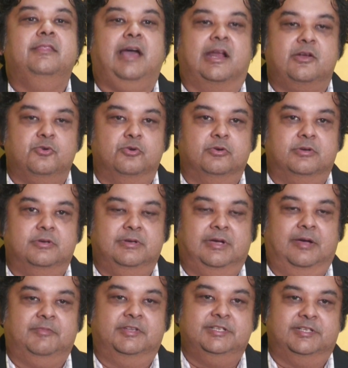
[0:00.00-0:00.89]
নাটক
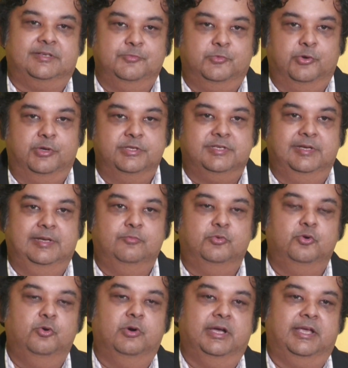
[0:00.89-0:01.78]
আমরা যেটা করেছিলাম
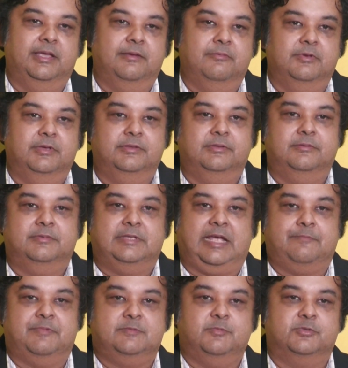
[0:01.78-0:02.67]
বহু আগে
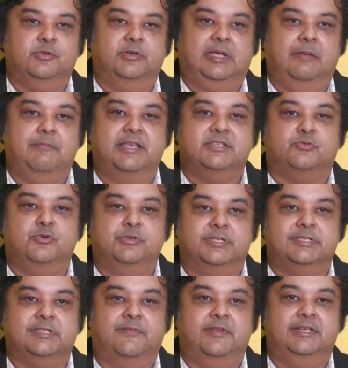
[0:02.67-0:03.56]
চার পাঁচ বছর আগে ব্যাস্ট
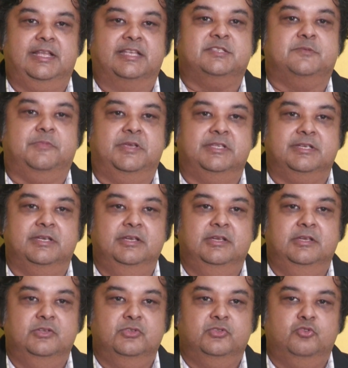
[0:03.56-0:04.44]
টোয়েন্টি সেভেন লাস্ট পেজ
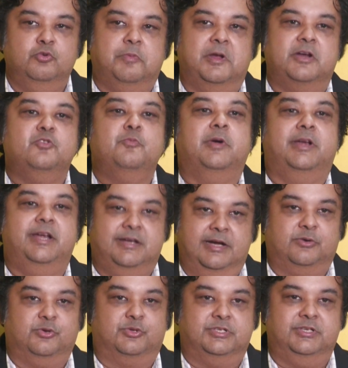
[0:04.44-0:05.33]
সুপার ডুপার হিট
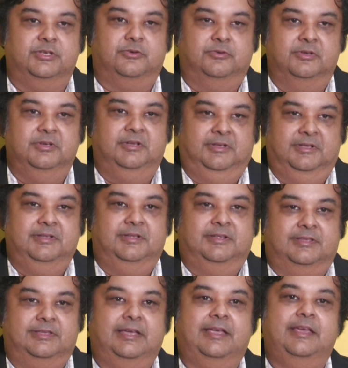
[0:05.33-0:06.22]
নাটক ছিল
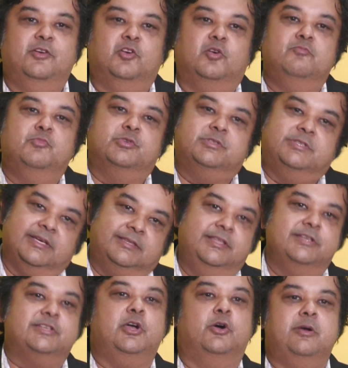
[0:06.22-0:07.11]
তা এরকম মোস্তাক
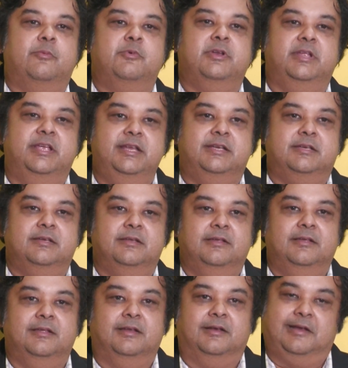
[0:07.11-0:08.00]
তিসাও এমন হিট
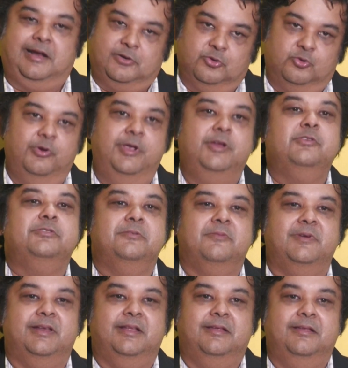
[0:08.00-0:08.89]
নাটকও হিট হতে
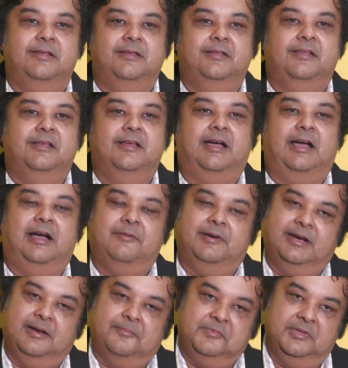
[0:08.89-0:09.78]
পারে
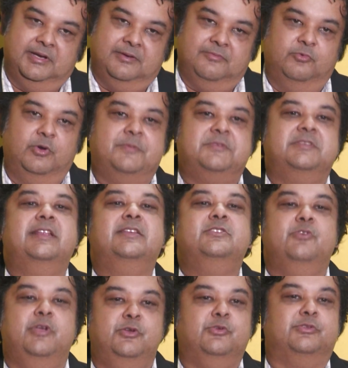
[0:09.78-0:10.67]
আবার আপনার ওয়েব
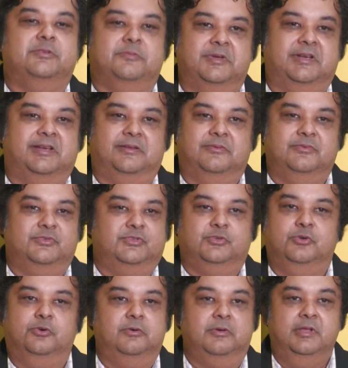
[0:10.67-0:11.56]
সিরিজও হিট হতে পারে
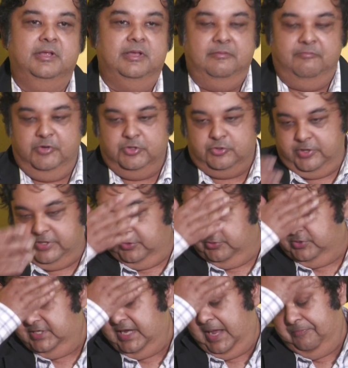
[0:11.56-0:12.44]
সো বিষয়টা
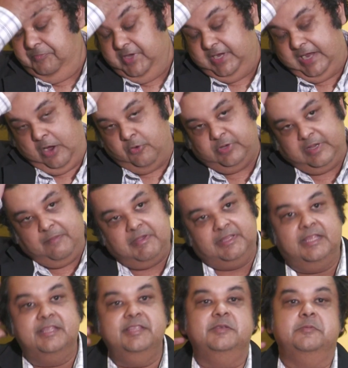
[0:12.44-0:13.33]
হচ্ছে আপনি কাউকে
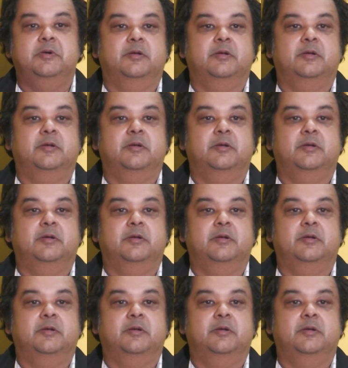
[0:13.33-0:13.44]
বাধা দিতে